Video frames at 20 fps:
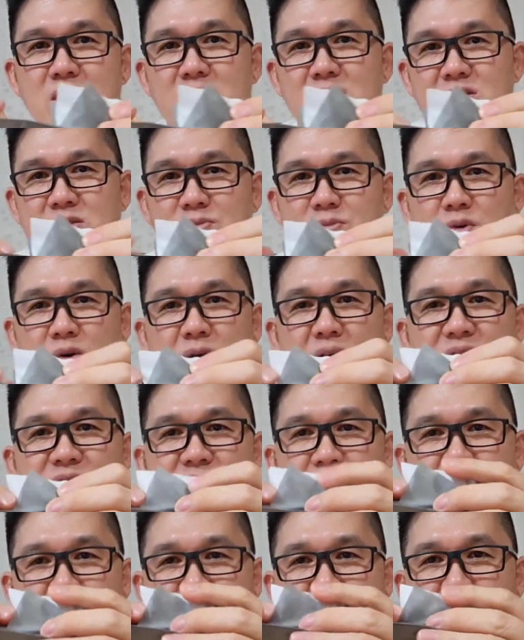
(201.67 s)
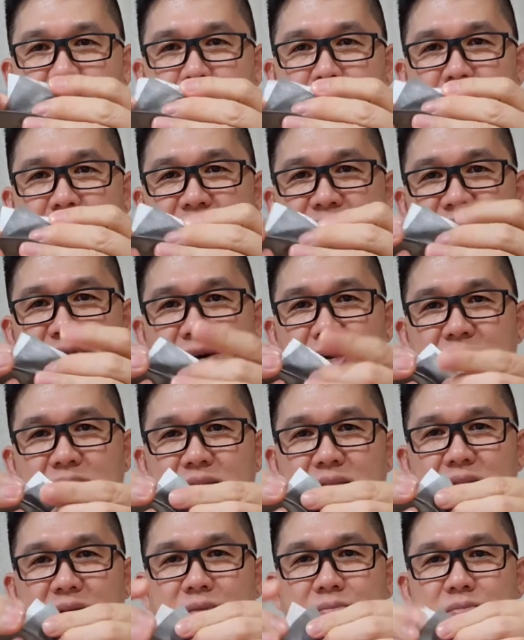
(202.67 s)
Semoga informasi ini
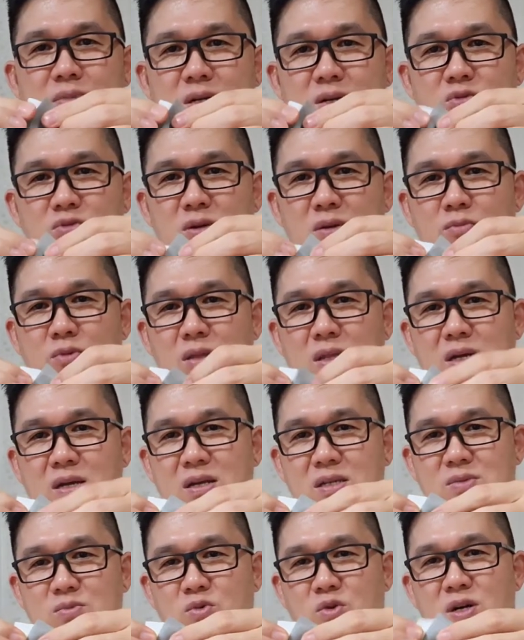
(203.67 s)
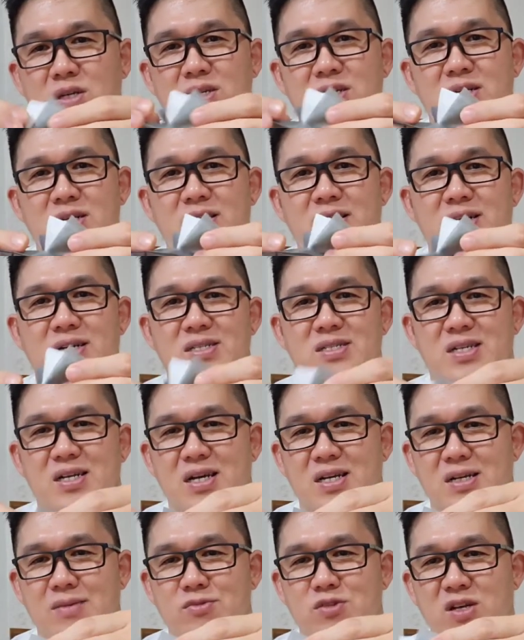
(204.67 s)
bermanfaat dan berguna buat Anda semuanya. Jika
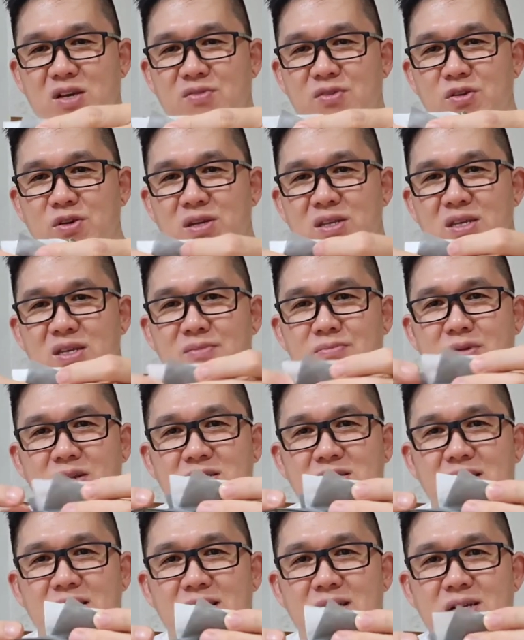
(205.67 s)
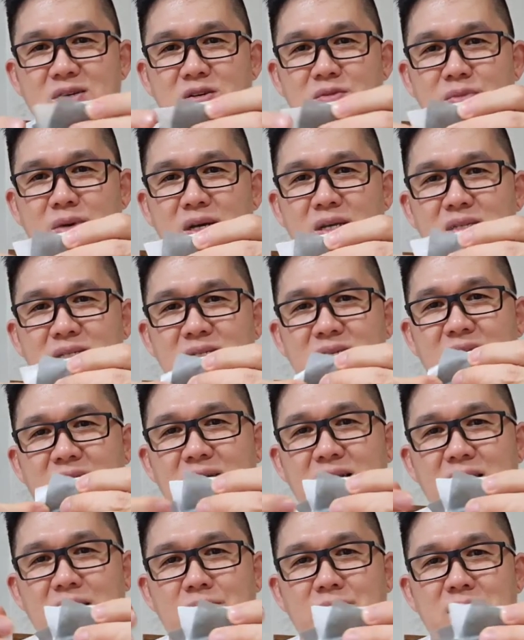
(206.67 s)
Anda menyukai video ini, please like dan komen jika
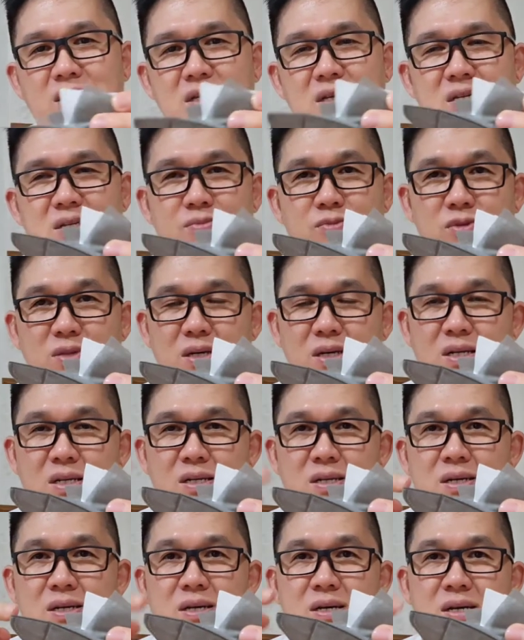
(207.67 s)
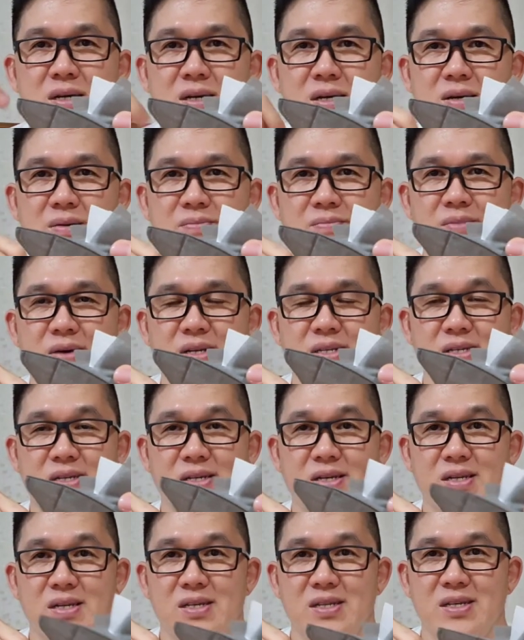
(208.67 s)
Anda ingin bertanya seputar
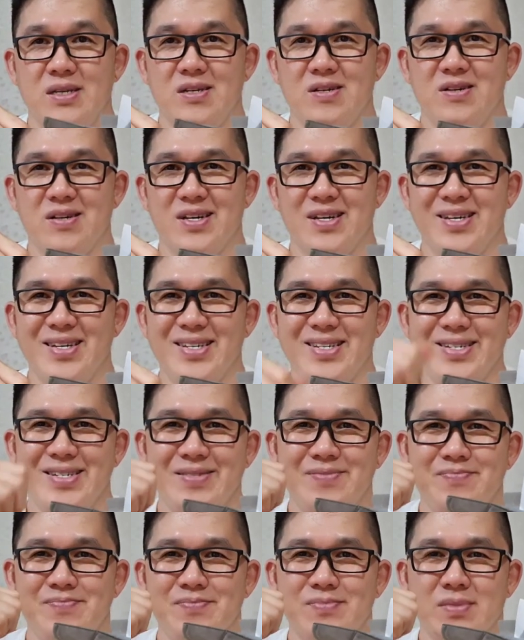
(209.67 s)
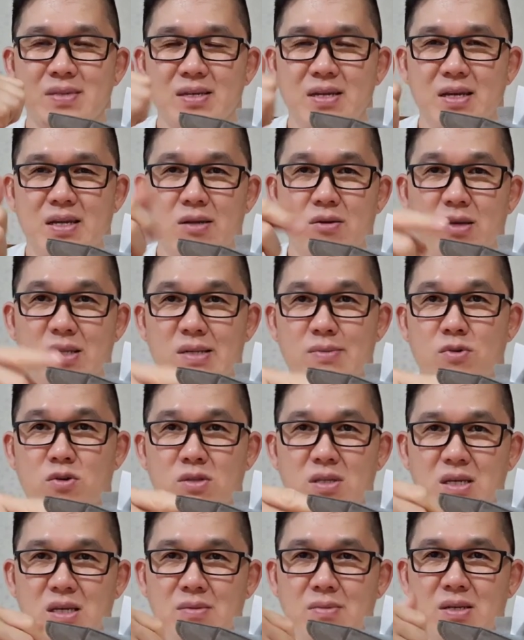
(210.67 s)
masker ini oke okay? jadi udah
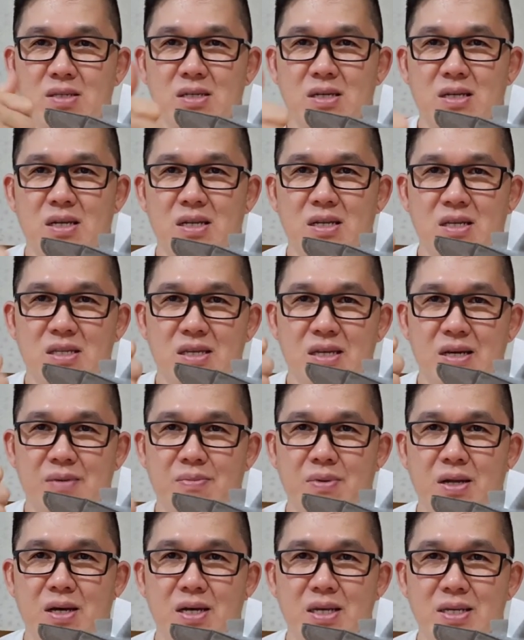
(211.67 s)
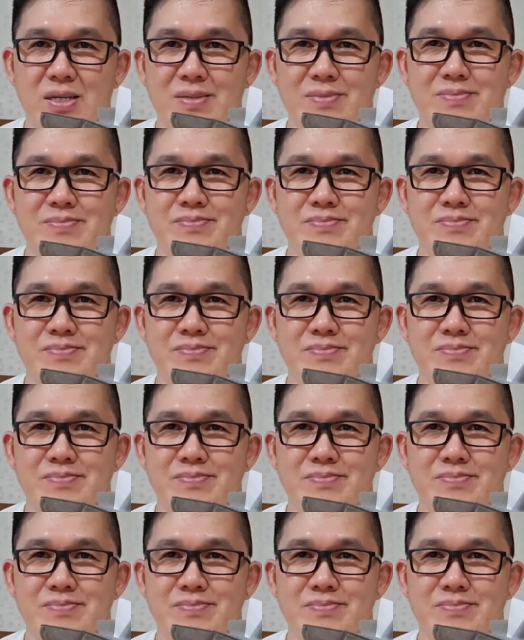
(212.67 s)
terbukti masker ini tiga ply